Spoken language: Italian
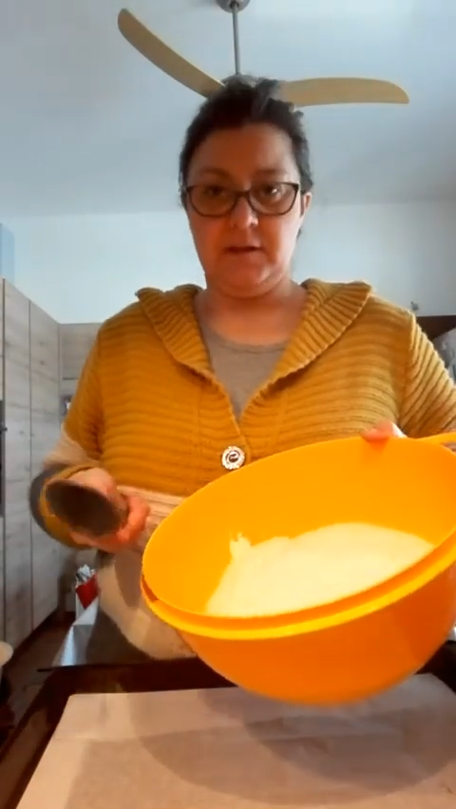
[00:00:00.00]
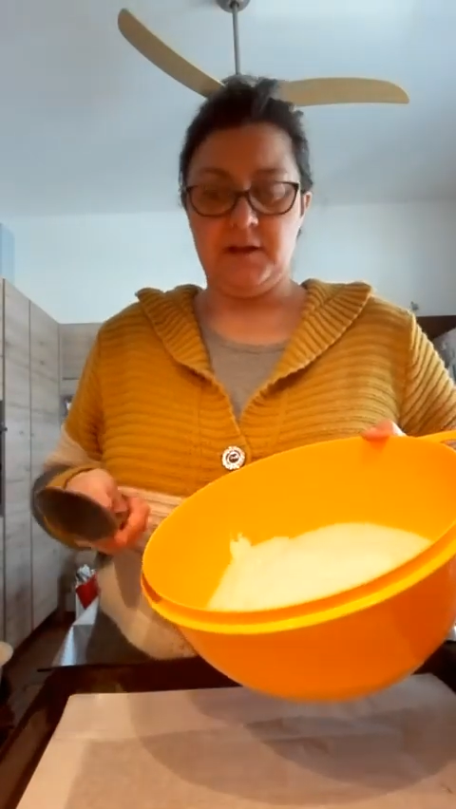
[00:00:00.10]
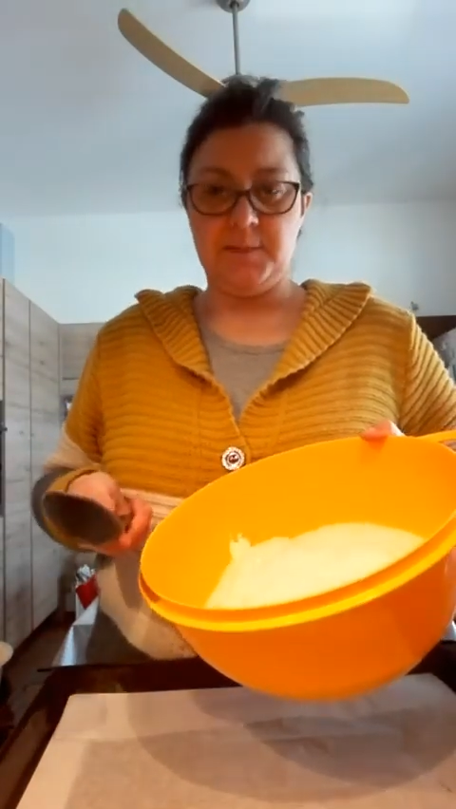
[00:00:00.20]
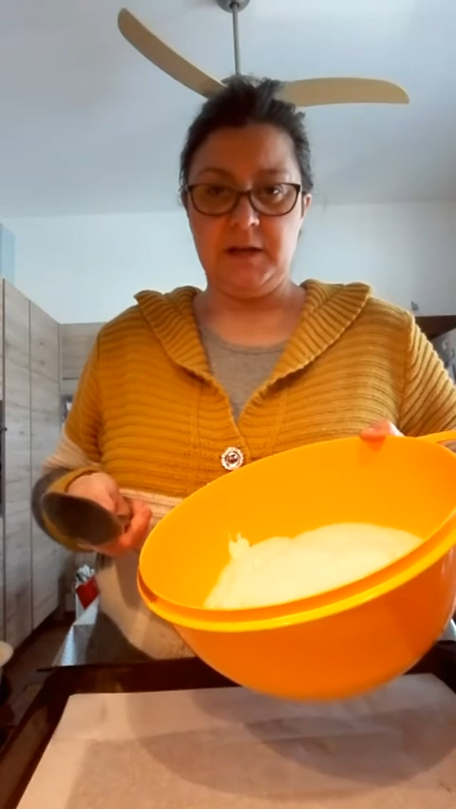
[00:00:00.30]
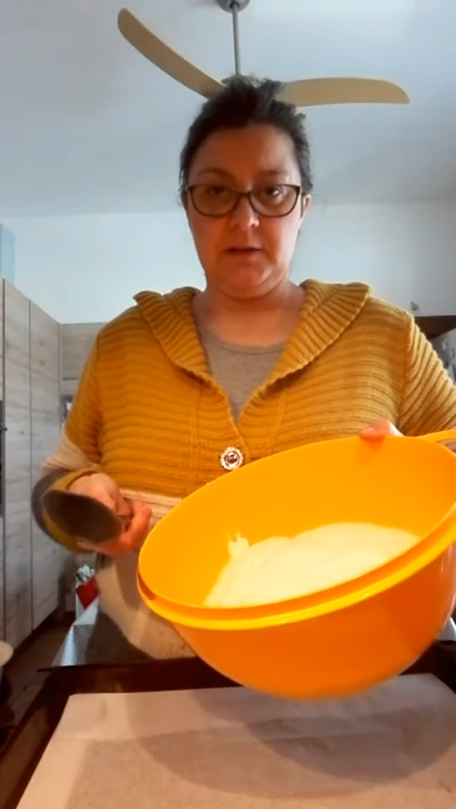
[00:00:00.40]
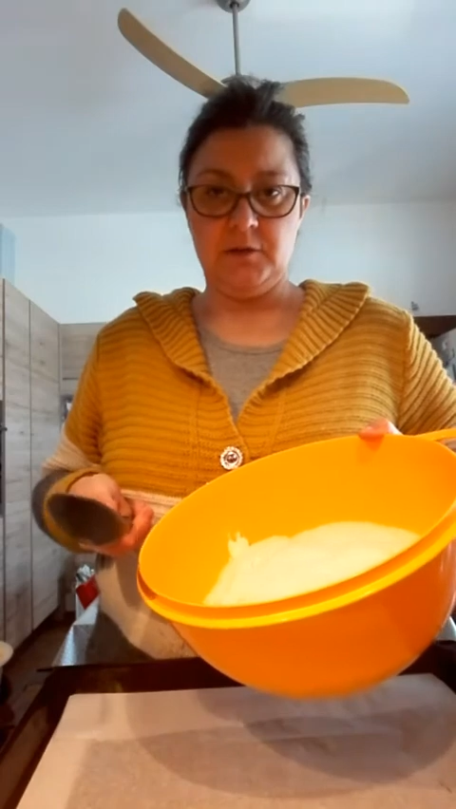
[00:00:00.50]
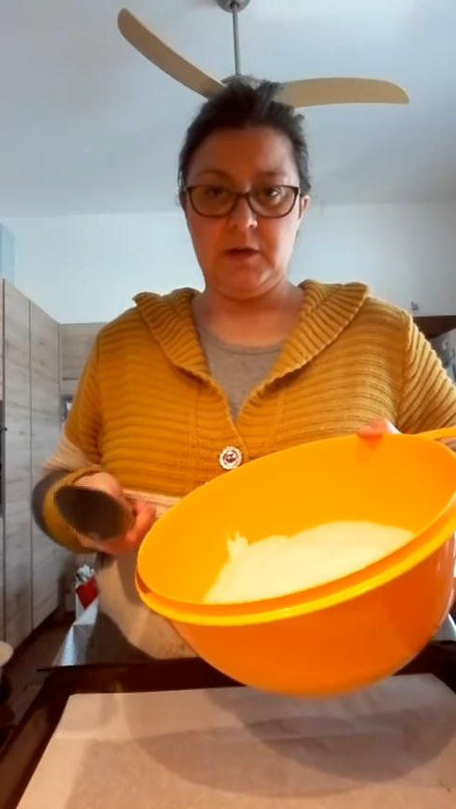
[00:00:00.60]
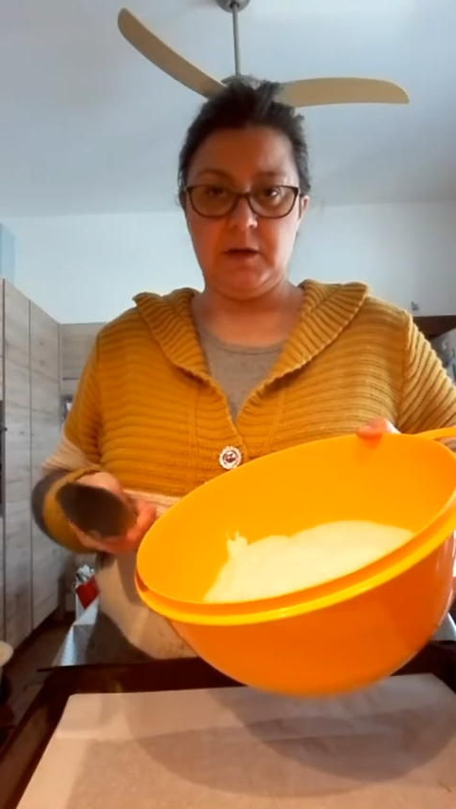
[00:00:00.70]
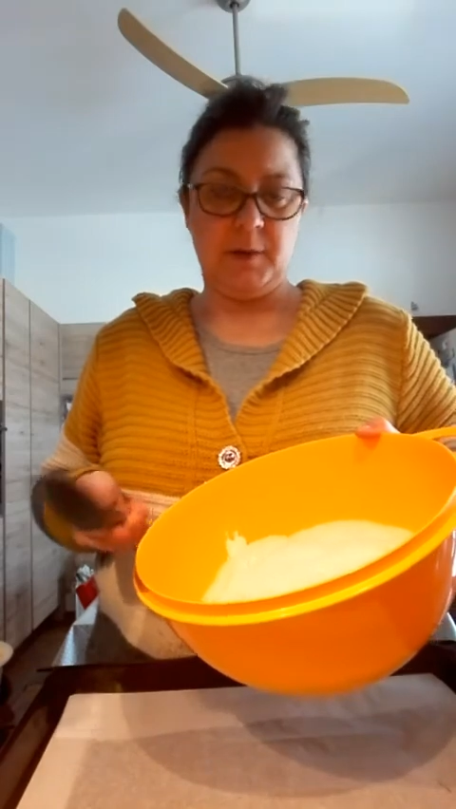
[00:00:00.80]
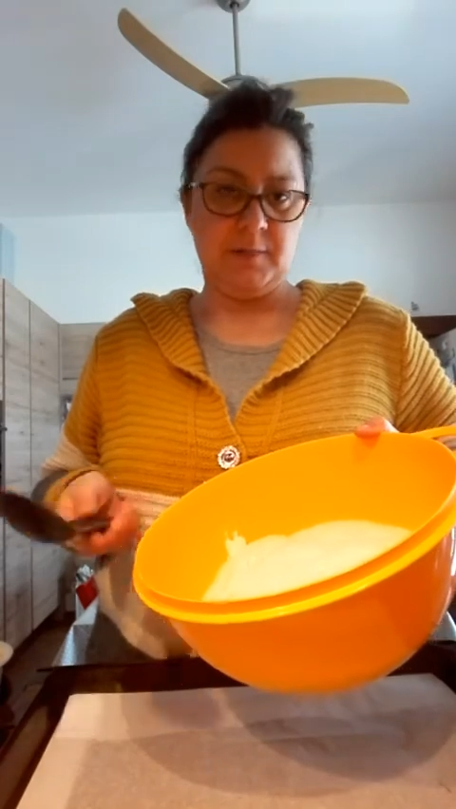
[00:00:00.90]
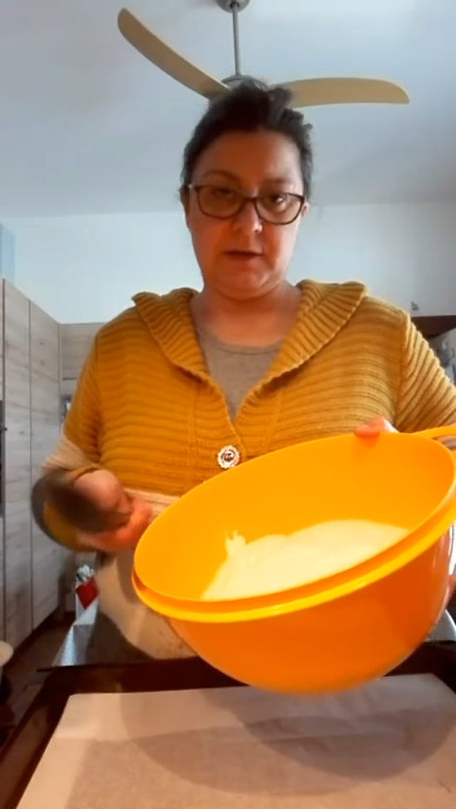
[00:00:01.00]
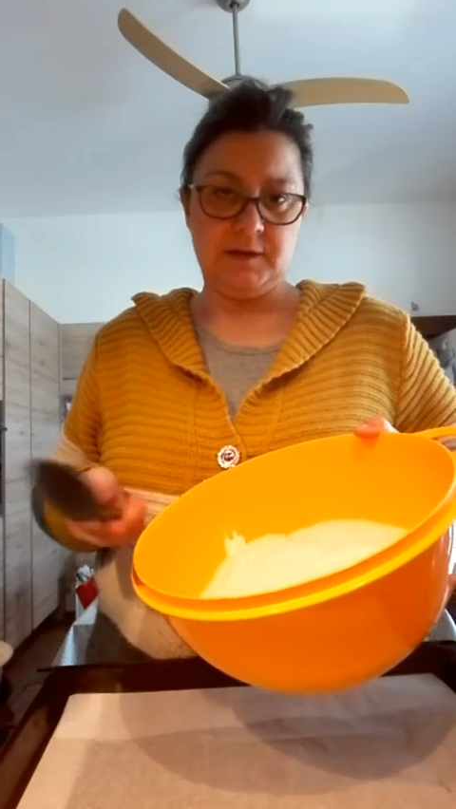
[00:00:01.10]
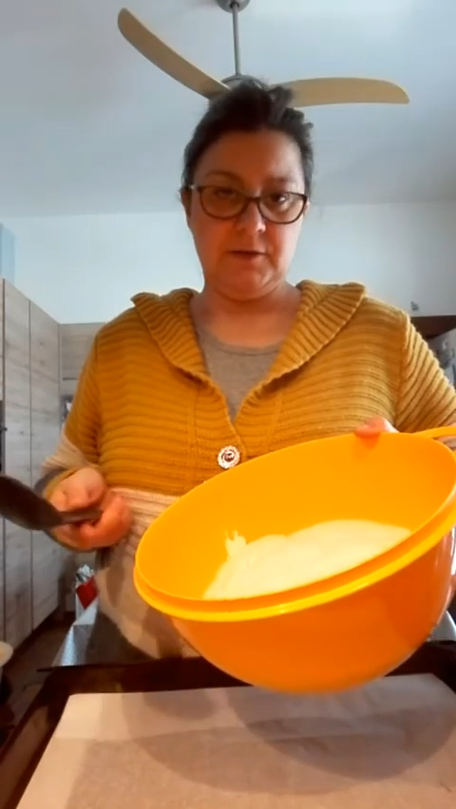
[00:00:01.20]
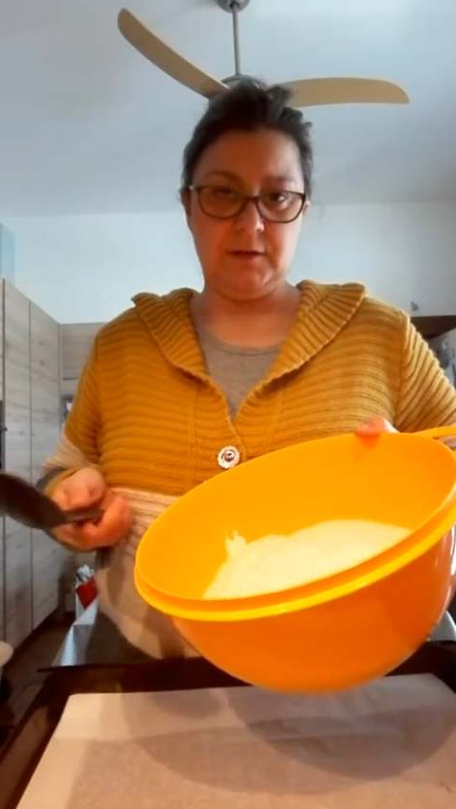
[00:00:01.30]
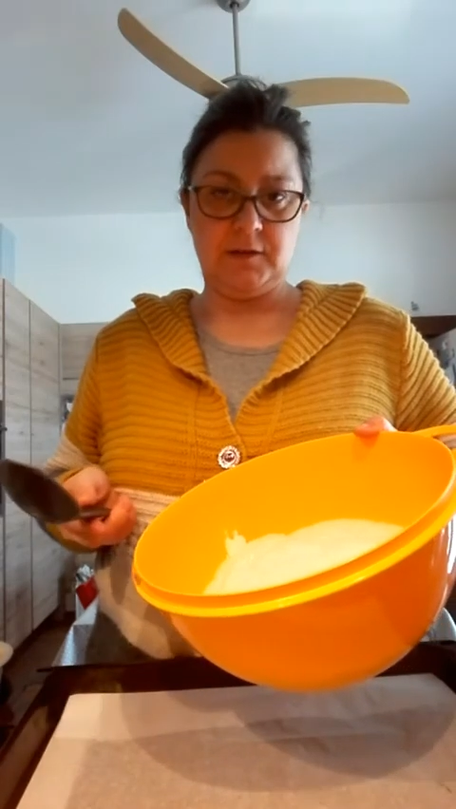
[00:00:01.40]
rispetto alle
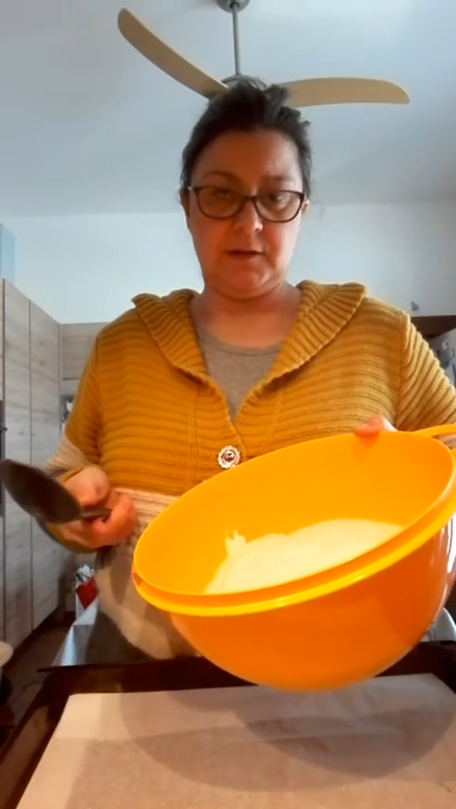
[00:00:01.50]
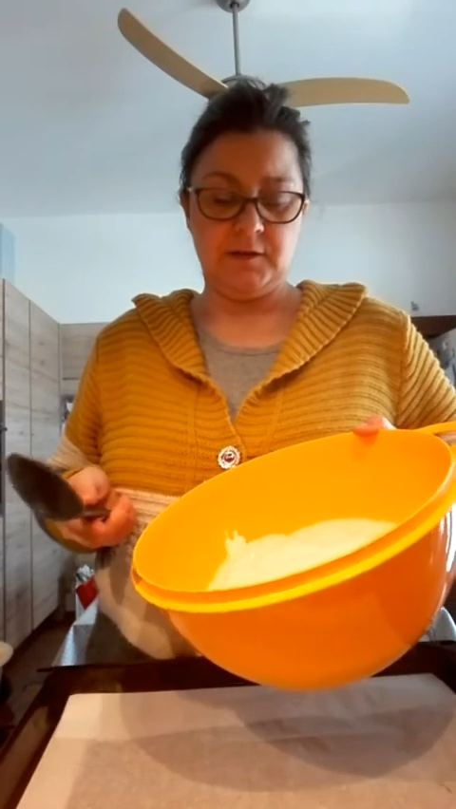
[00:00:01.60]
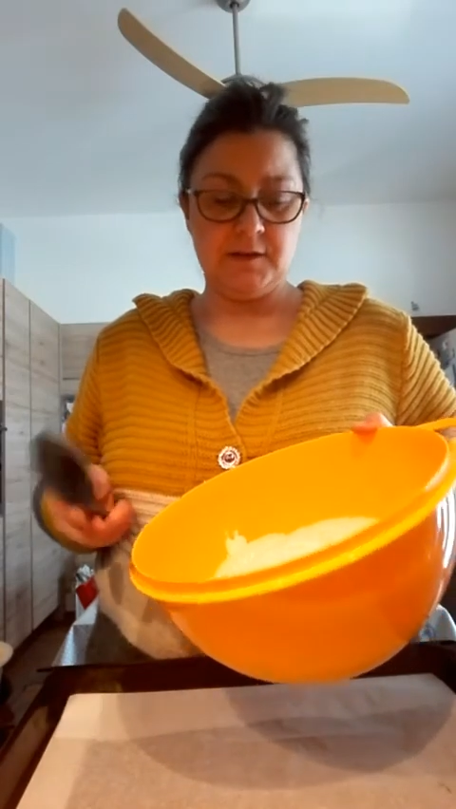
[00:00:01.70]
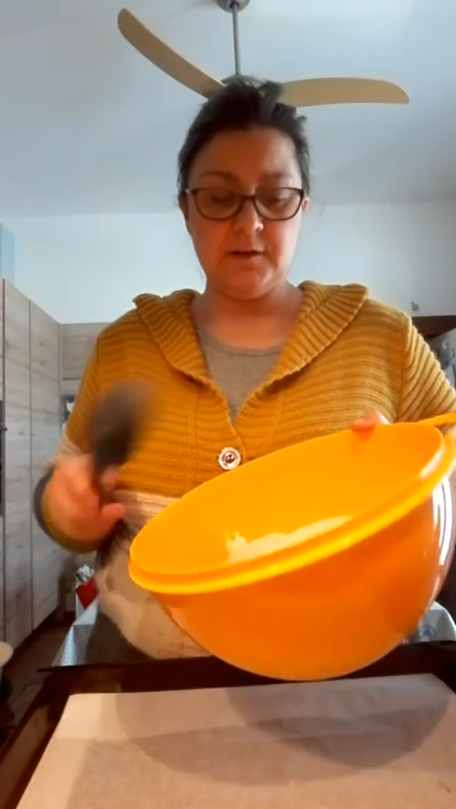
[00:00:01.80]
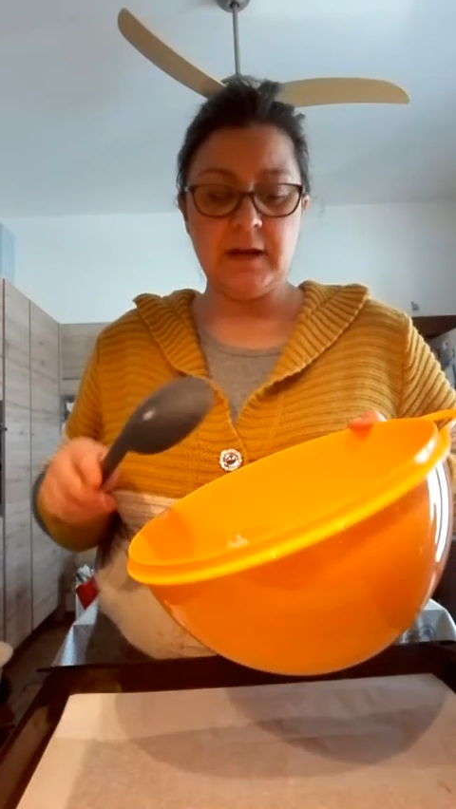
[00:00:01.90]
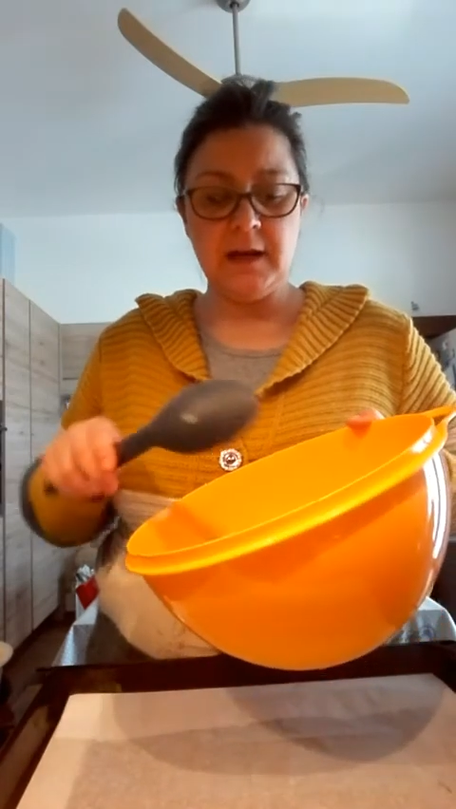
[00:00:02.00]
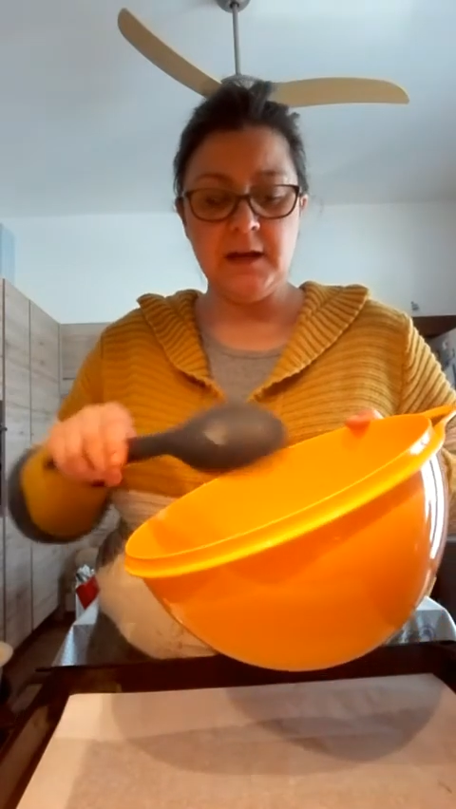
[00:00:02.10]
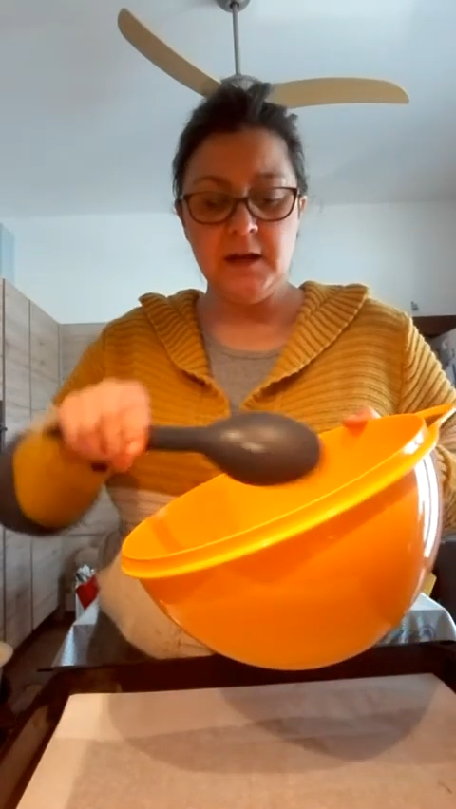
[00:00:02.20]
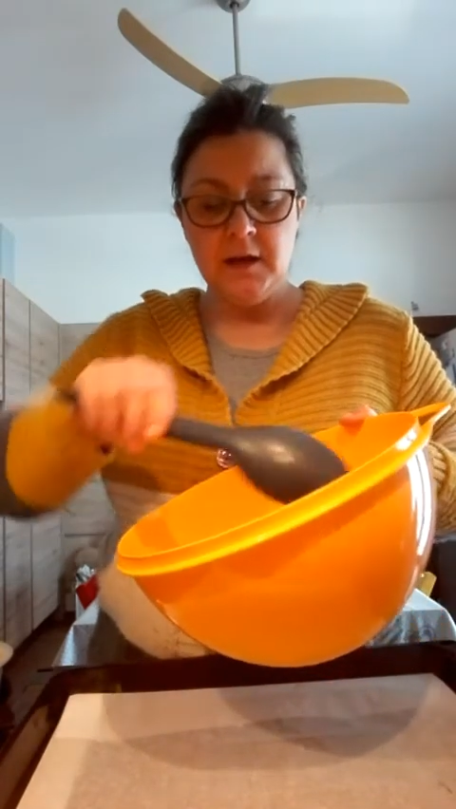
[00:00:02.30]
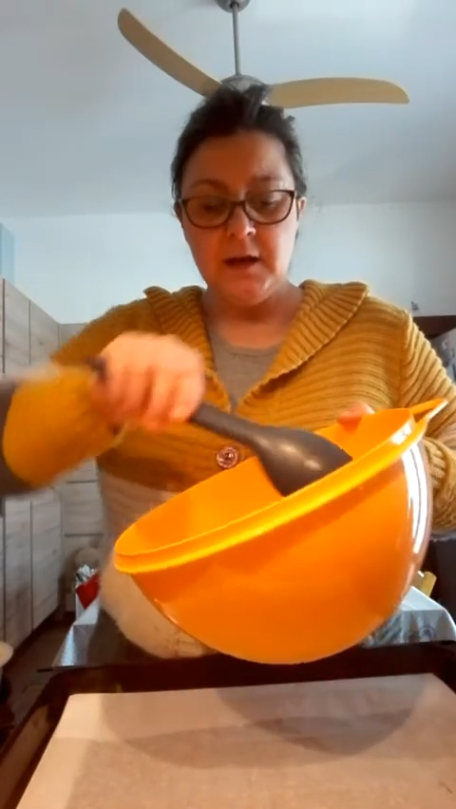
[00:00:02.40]
preparazioni tradizionali,